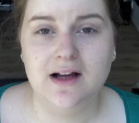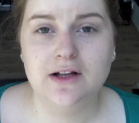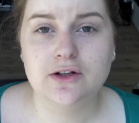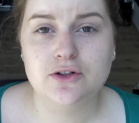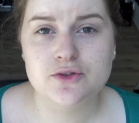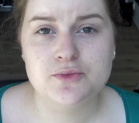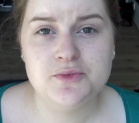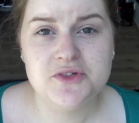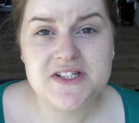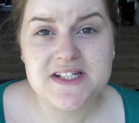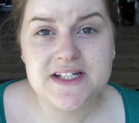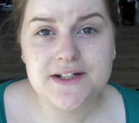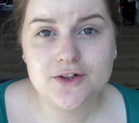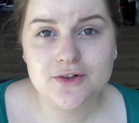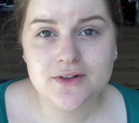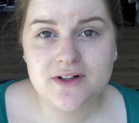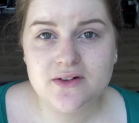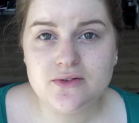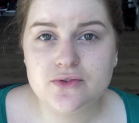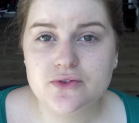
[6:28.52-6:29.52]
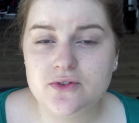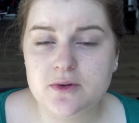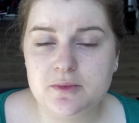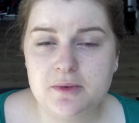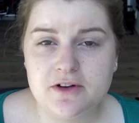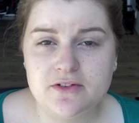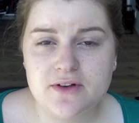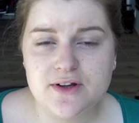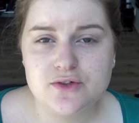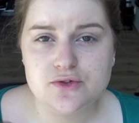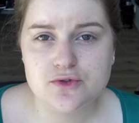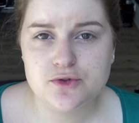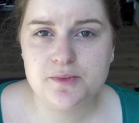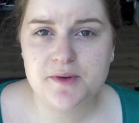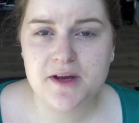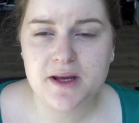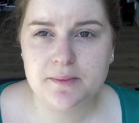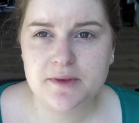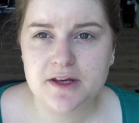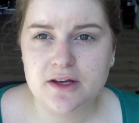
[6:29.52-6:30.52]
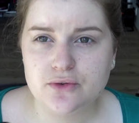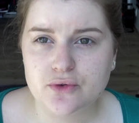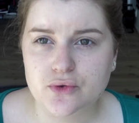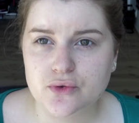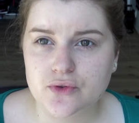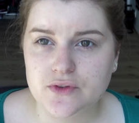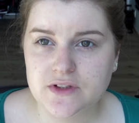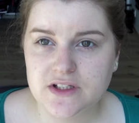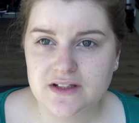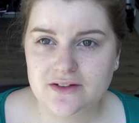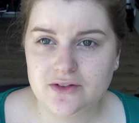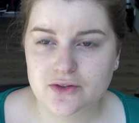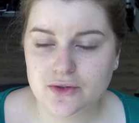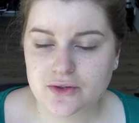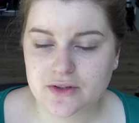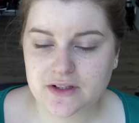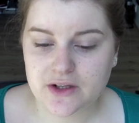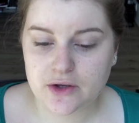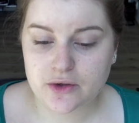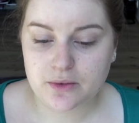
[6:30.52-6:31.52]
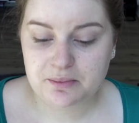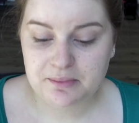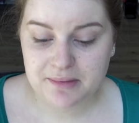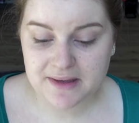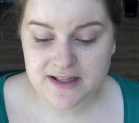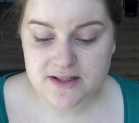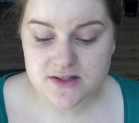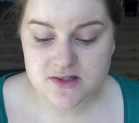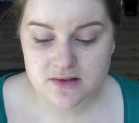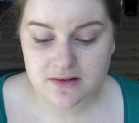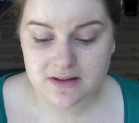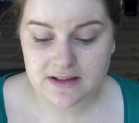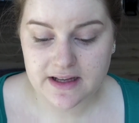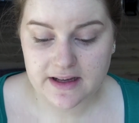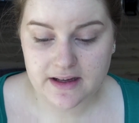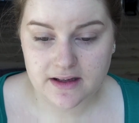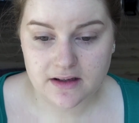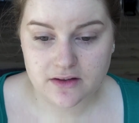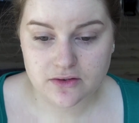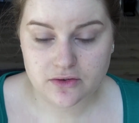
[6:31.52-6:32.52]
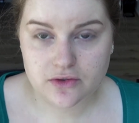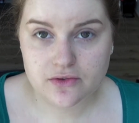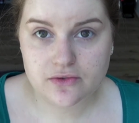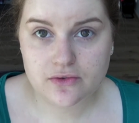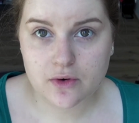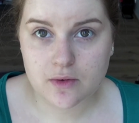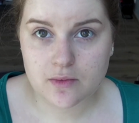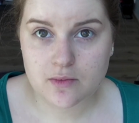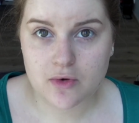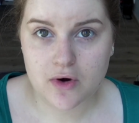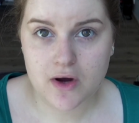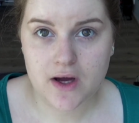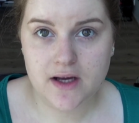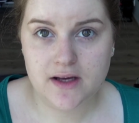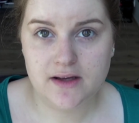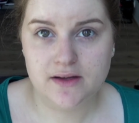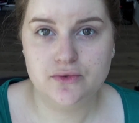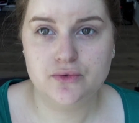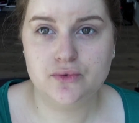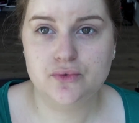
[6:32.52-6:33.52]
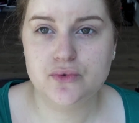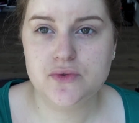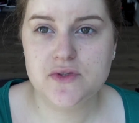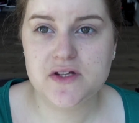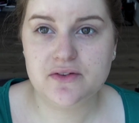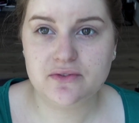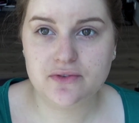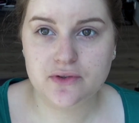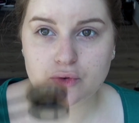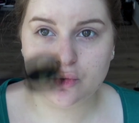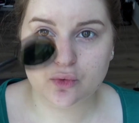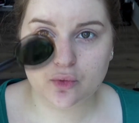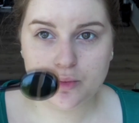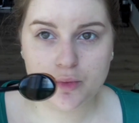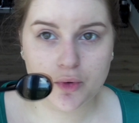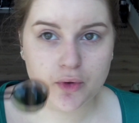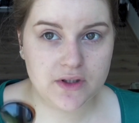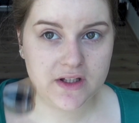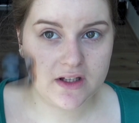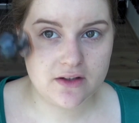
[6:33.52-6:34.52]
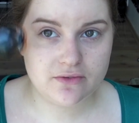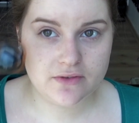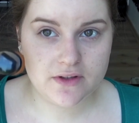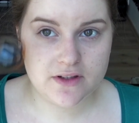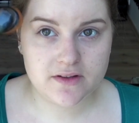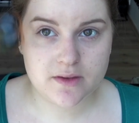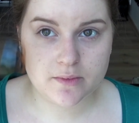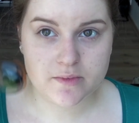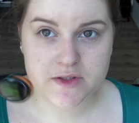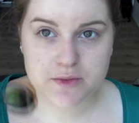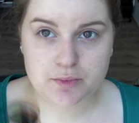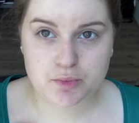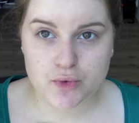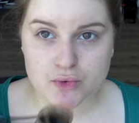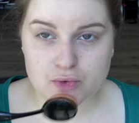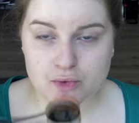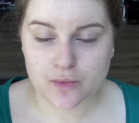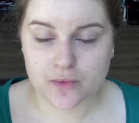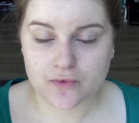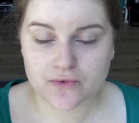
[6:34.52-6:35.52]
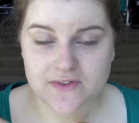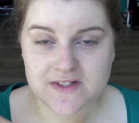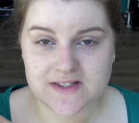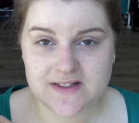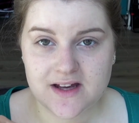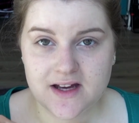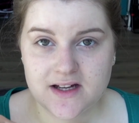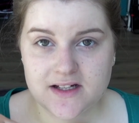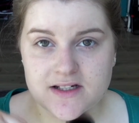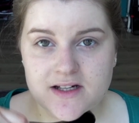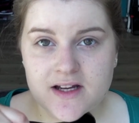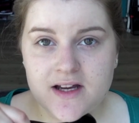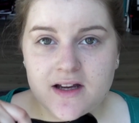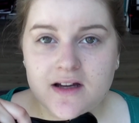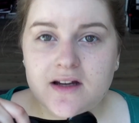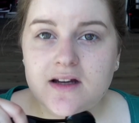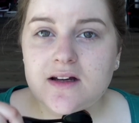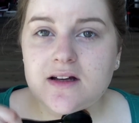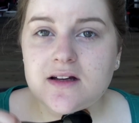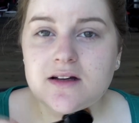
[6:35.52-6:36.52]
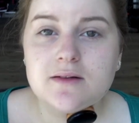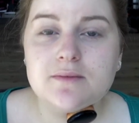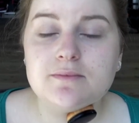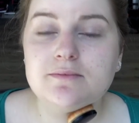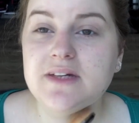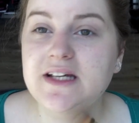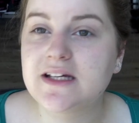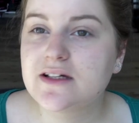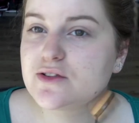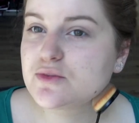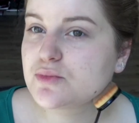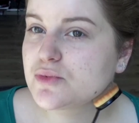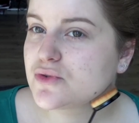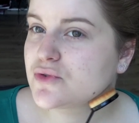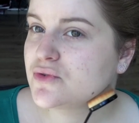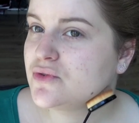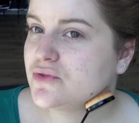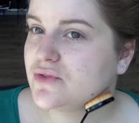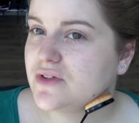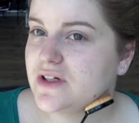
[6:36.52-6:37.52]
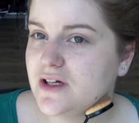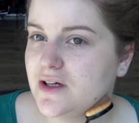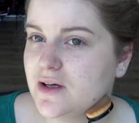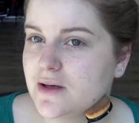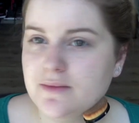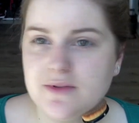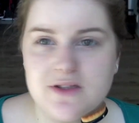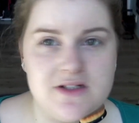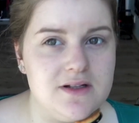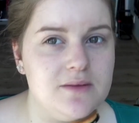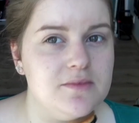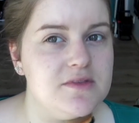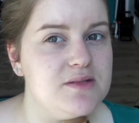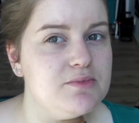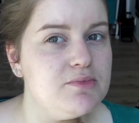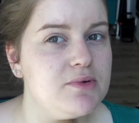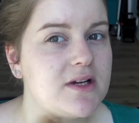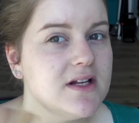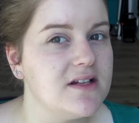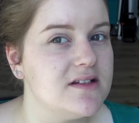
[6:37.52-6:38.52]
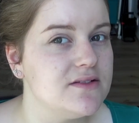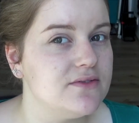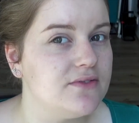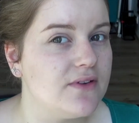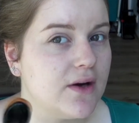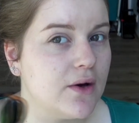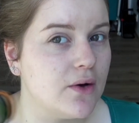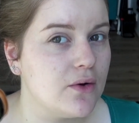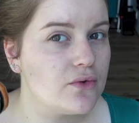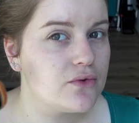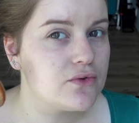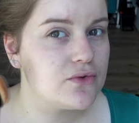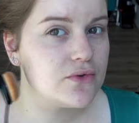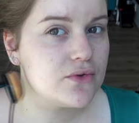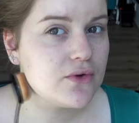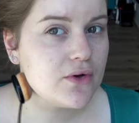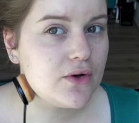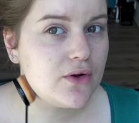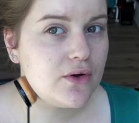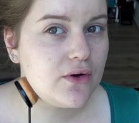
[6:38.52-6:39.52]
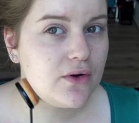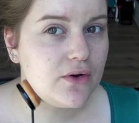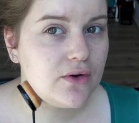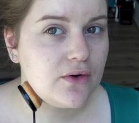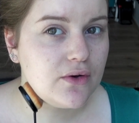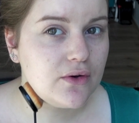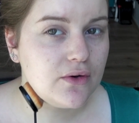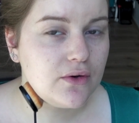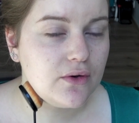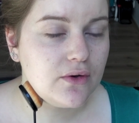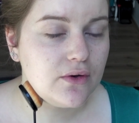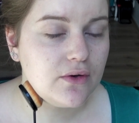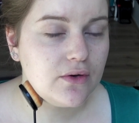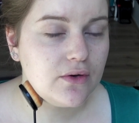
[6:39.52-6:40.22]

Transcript: Alors je me dis que là vous devez pas voir super bien étant donné qu'il y a plein soleil devant moi et du coup ça fait une ombre qui reflète un petit peu sur mon visage. Mais je pense que vous voyez quand même déjà un petit peu la différence euh,